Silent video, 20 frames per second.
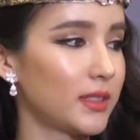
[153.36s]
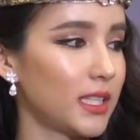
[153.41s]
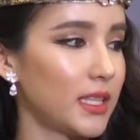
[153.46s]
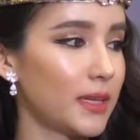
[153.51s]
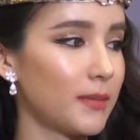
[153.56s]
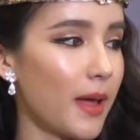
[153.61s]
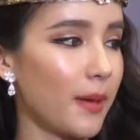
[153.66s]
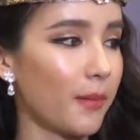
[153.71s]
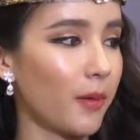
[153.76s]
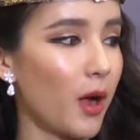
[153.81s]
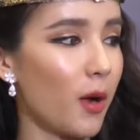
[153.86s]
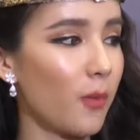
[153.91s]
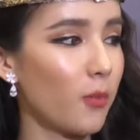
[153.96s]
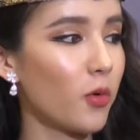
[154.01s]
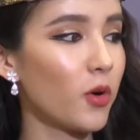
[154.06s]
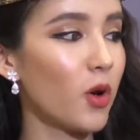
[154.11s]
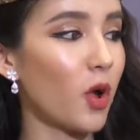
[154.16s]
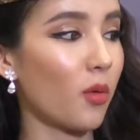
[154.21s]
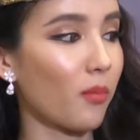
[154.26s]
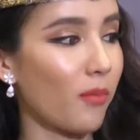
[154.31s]
ที่แบบเขา
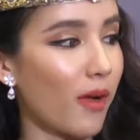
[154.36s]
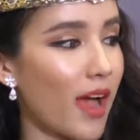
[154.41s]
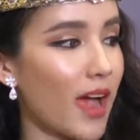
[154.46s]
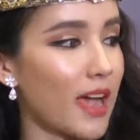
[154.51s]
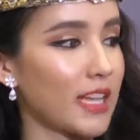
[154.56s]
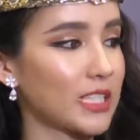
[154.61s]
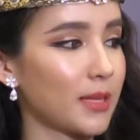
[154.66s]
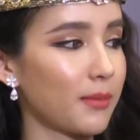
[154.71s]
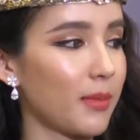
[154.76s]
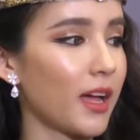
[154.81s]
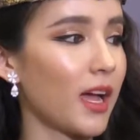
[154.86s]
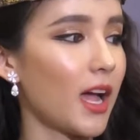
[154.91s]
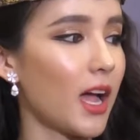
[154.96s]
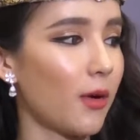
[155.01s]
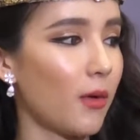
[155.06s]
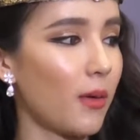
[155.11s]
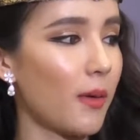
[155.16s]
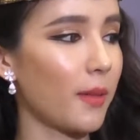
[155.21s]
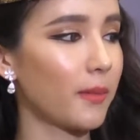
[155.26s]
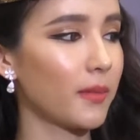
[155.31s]
พูดออกมาใช่ไหมคะ
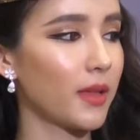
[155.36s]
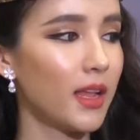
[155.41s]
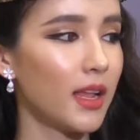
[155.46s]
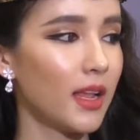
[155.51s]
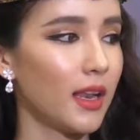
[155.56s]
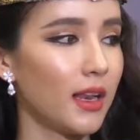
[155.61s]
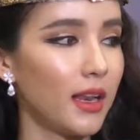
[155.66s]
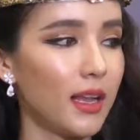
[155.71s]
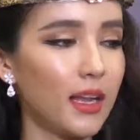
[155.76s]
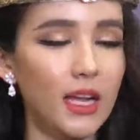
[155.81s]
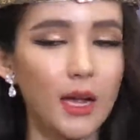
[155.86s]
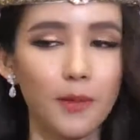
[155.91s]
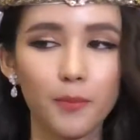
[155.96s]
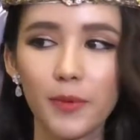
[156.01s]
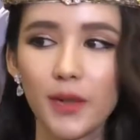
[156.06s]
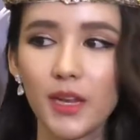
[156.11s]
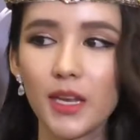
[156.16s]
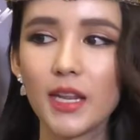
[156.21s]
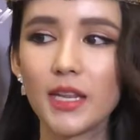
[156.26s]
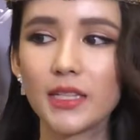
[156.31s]
ว่าแบบเล่นกับ
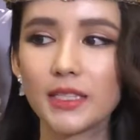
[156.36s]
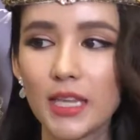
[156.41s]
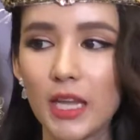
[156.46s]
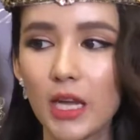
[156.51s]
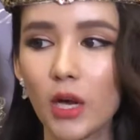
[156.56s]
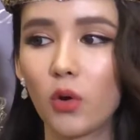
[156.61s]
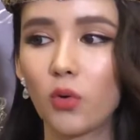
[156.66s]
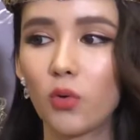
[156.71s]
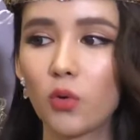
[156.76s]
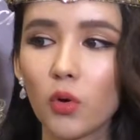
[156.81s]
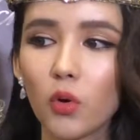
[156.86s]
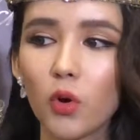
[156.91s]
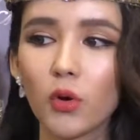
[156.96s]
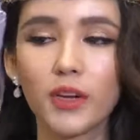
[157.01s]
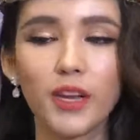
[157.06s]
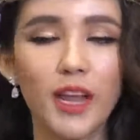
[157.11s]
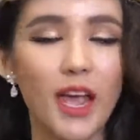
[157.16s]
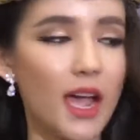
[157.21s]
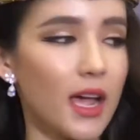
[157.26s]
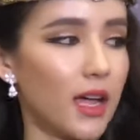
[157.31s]
พี่ดีเจคนนู้นค
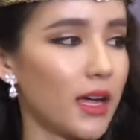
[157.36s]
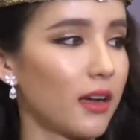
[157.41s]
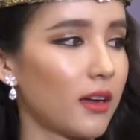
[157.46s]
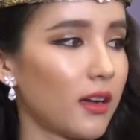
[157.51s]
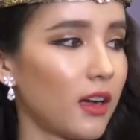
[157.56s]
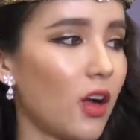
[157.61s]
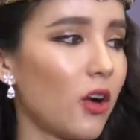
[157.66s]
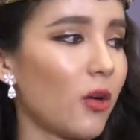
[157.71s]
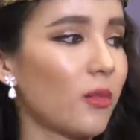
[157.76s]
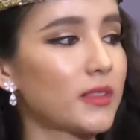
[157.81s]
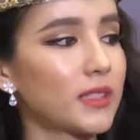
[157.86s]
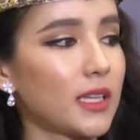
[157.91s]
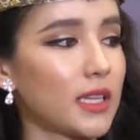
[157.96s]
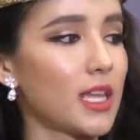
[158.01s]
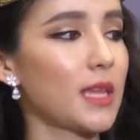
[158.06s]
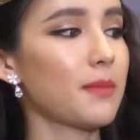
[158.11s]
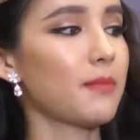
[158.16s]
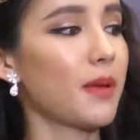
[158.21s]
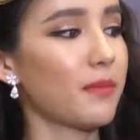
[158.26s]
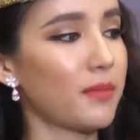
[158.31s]
นนี้เขาจะ
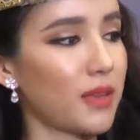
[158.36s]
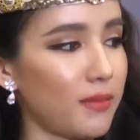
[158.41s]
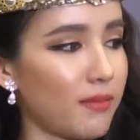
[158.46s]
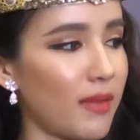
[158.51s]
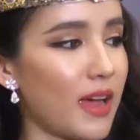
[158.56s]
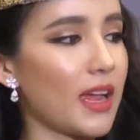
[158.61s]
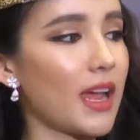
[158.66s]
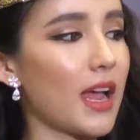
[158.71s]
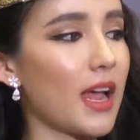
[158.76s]
คิดแบบนี้ไหม